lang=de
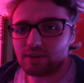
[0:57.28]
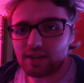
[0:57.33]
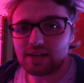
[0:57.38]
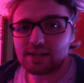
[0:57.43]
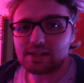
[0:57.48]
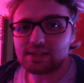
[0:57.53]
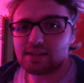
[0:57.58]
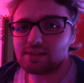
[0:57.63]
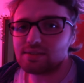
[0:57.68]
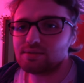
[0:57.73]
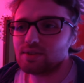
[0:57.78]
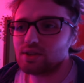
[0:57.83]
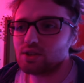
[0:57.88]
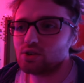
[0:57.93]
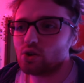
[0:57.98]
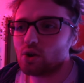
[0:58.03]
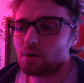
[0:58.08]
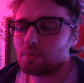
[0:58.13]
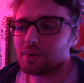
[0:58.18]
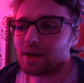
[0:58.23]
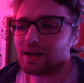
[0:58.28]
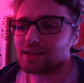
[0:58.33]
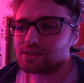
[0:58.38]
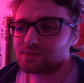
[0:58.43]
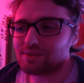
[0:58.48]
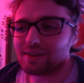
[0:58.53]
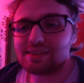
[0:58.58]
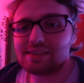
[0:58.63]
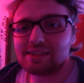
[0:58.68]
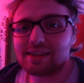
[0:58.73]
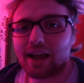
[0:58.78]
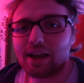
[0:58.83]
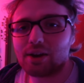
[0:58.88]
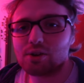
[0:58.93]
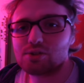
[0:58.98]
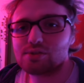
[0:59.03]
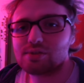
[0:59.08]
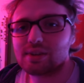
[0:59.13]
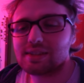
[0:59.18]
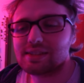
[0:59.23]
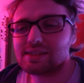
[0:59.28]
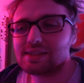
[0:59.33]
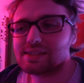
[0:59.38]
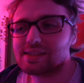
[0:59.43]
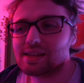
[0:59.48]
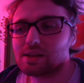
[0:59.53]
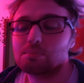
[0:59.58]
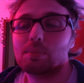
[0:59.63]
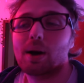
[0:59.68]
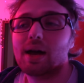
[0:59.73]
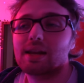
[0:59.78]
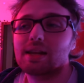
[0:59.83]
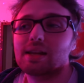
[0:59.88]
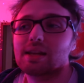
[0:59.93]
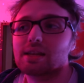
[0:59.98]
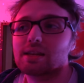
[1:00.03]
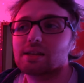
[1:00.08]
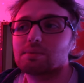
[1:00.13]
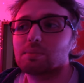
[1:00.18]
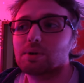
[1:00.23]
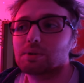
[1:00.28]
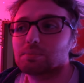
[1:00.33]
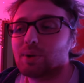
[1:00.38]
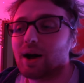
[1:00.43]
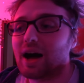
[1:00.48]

Wenn ihr dieses Video im Jahr 2021 seht, meine ich mit